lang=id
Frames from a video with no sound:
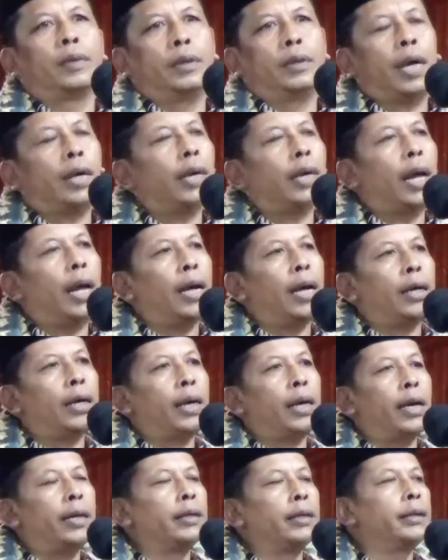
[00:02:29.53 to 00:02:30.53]
dan
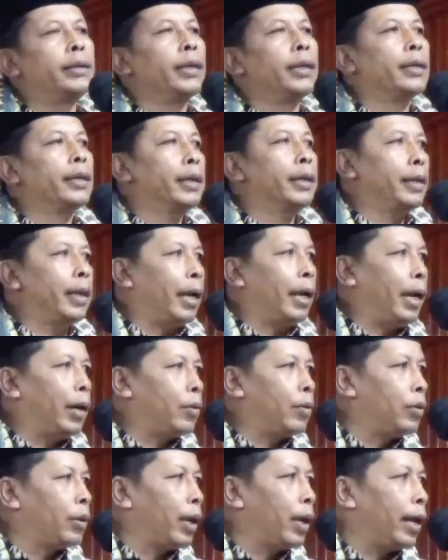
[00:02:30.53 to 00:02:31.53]
akan yang kita
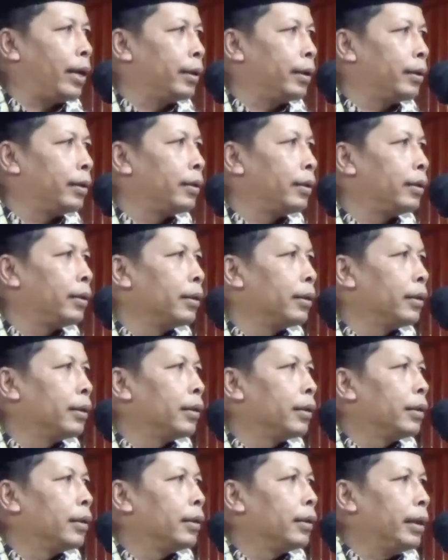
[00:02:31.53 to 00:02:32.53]
lakukan
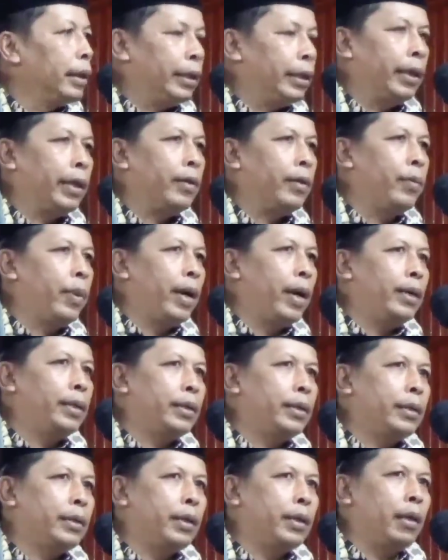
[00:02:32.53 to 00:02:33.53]
diterima di
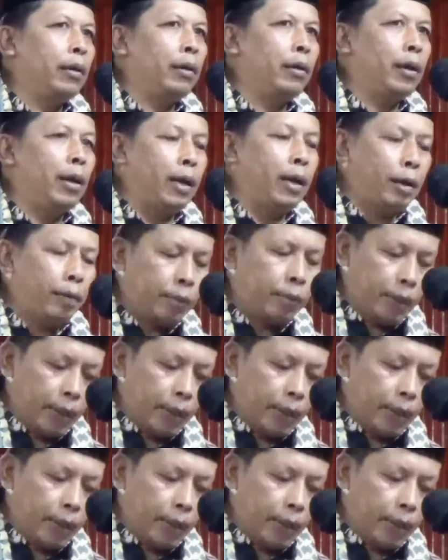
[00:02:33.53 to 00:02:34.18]
sisi Allah.